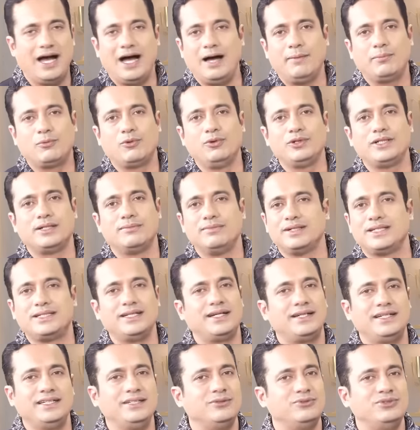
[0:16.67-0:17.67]
आपको
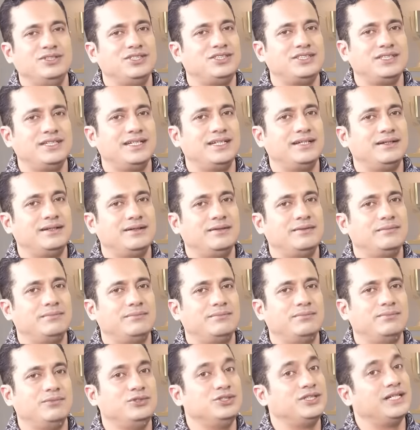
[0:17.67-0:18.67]
समस्या नहीं होनी चाहिए
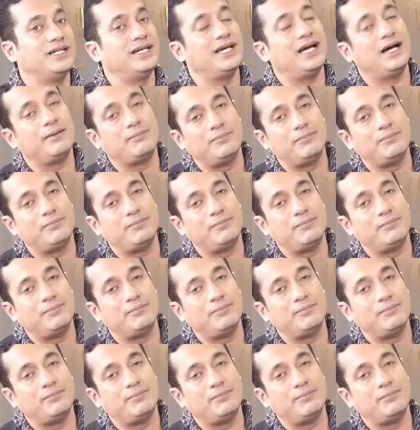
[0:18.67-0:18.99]
मुझे